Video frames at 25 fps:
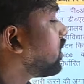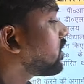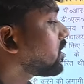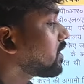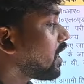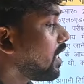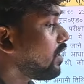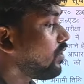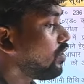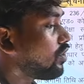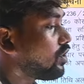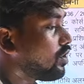
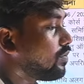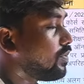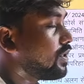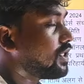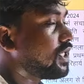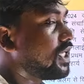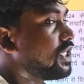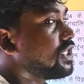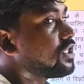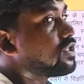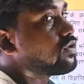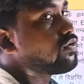इसका
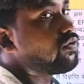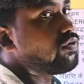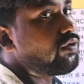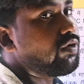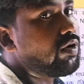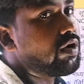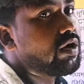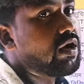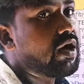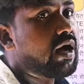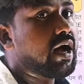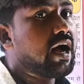नोटिफिकेशन को
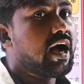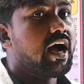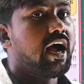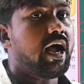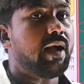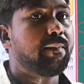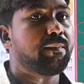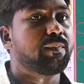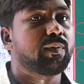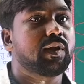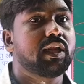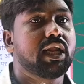
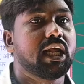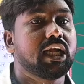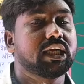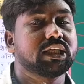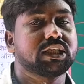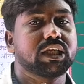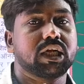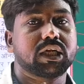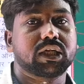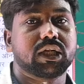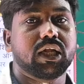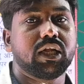आप देख
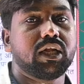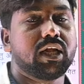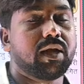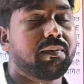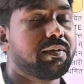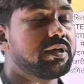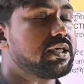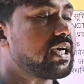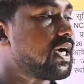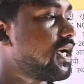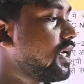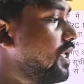सकते हैं यह
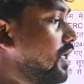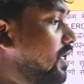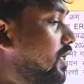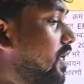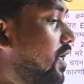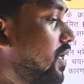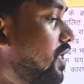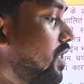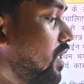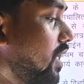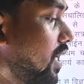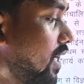भी जारी
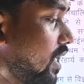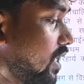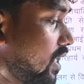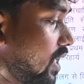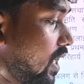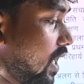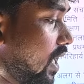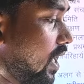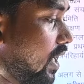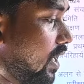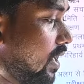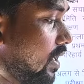कर दिया
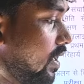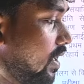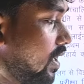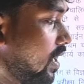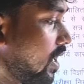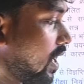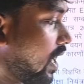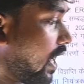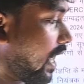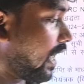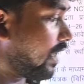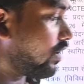गया है
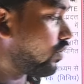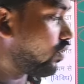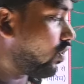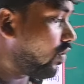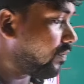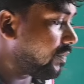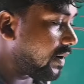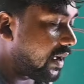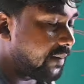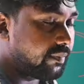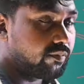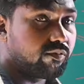आई
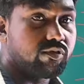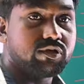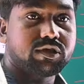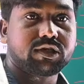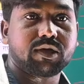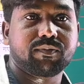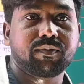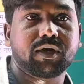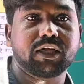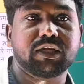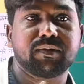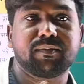होप आपको
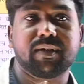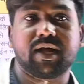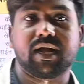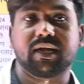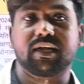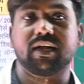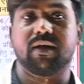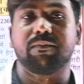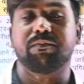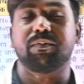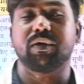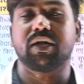समझ में आ
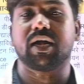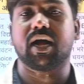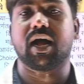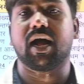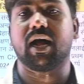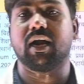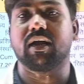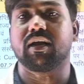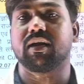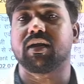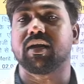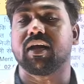गया
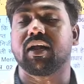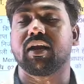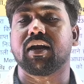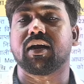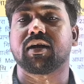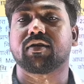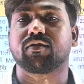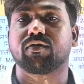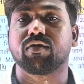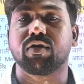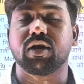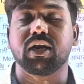बिहार डी
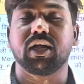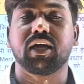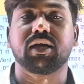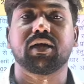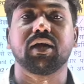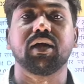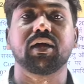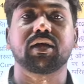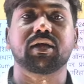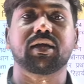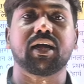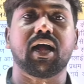को
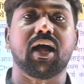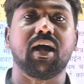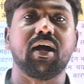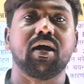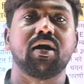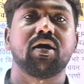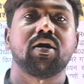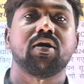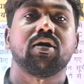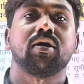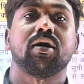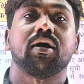लेके क्या
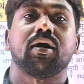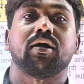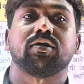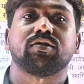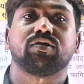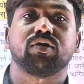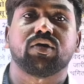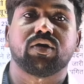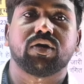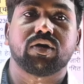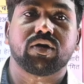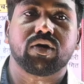
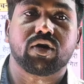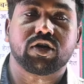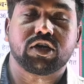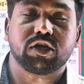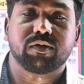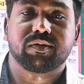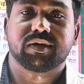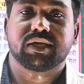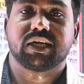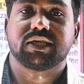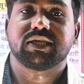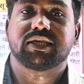जो
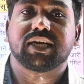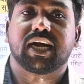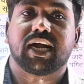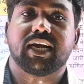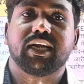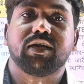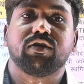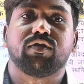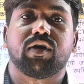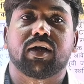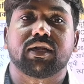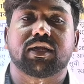नोटिफिकेशन
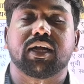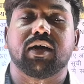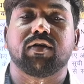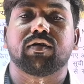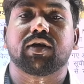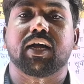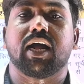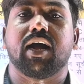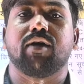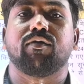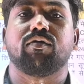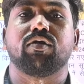जारी हुआ था
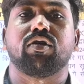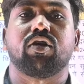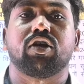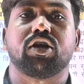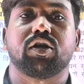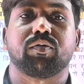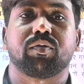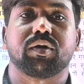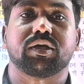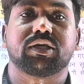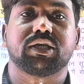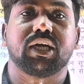क्या वो
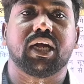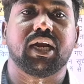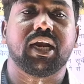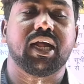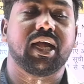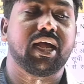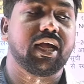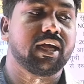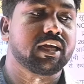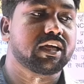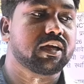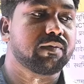नोटिफिकेशन
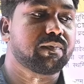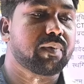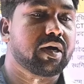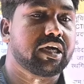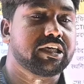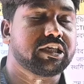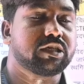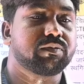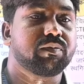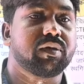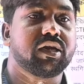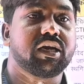है कि
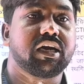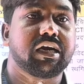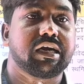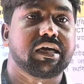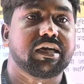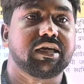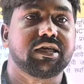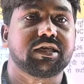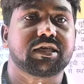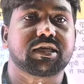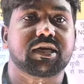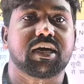फर्स्ट मेरिट
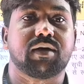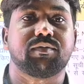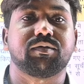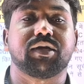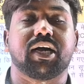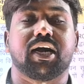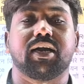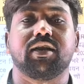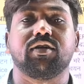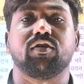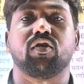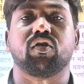लिस्ट कब
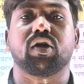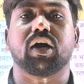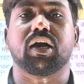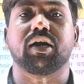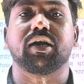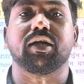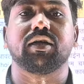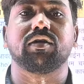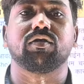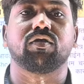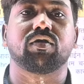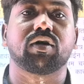जारी होगा
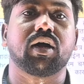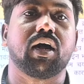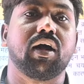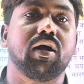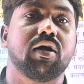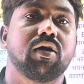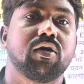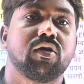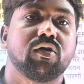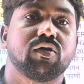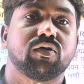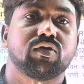नहीं होगा
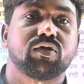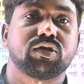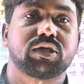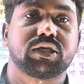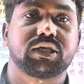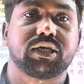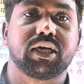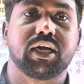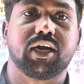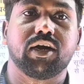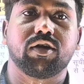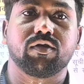उस
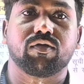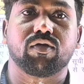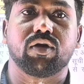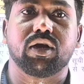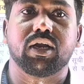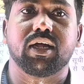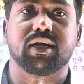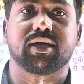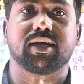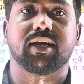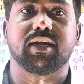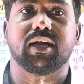डेट को
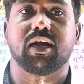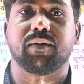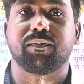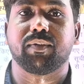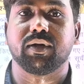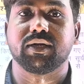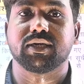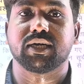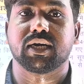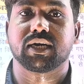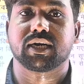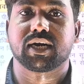लेके यहाँ
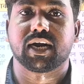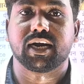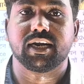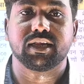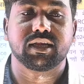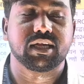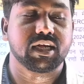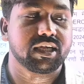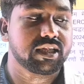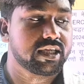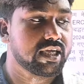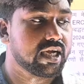पे जानकारी
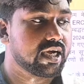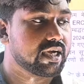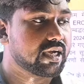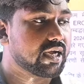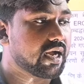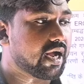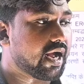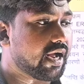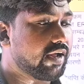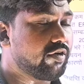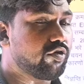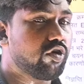दे दिया
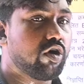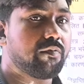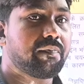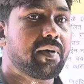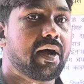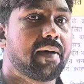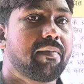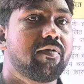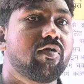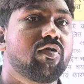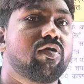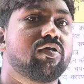गया आई होप
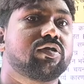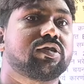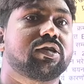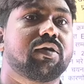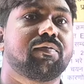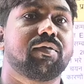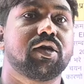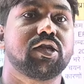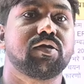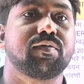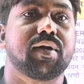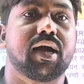आप लोगों को
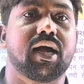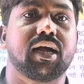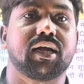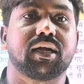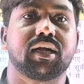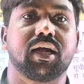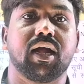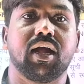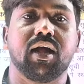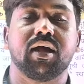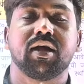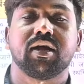समझ में आ
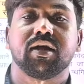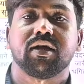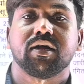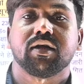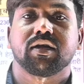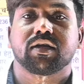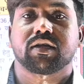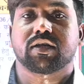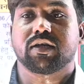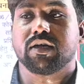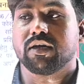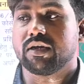गया
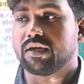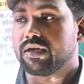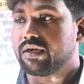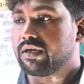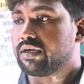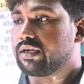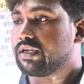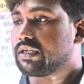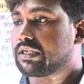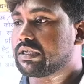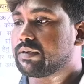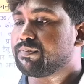कि
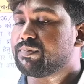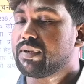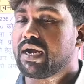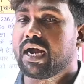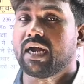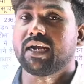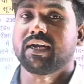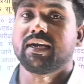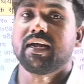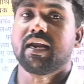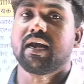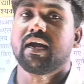इस
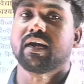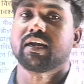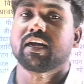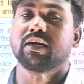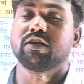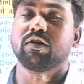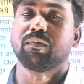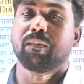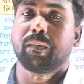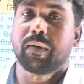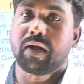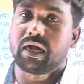बिहार डी का
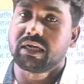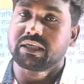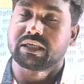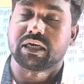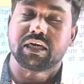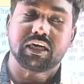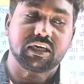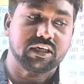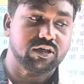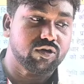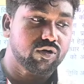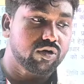जो
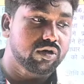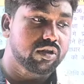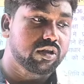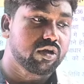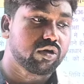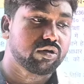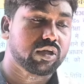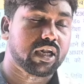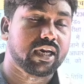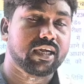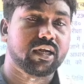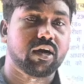फर्स्ट लिस्ट जो
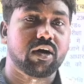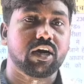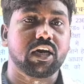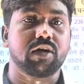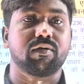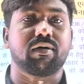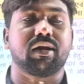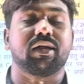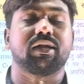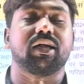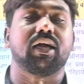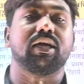दो तारीख
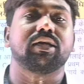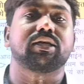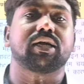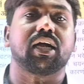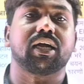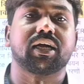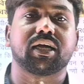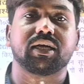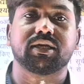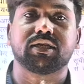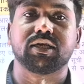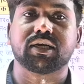आने वाला था
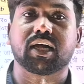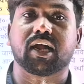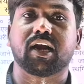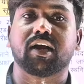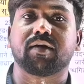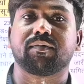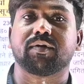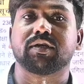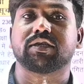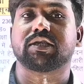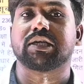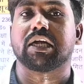इसका किसी
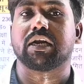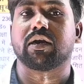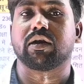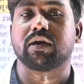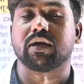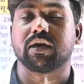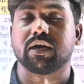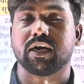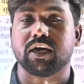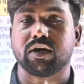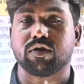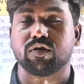कारणवश
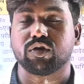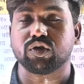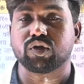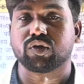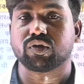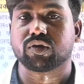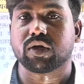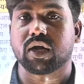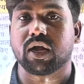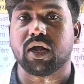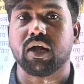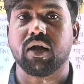लेट हो
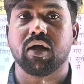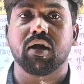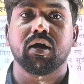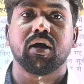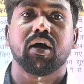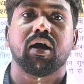चुका है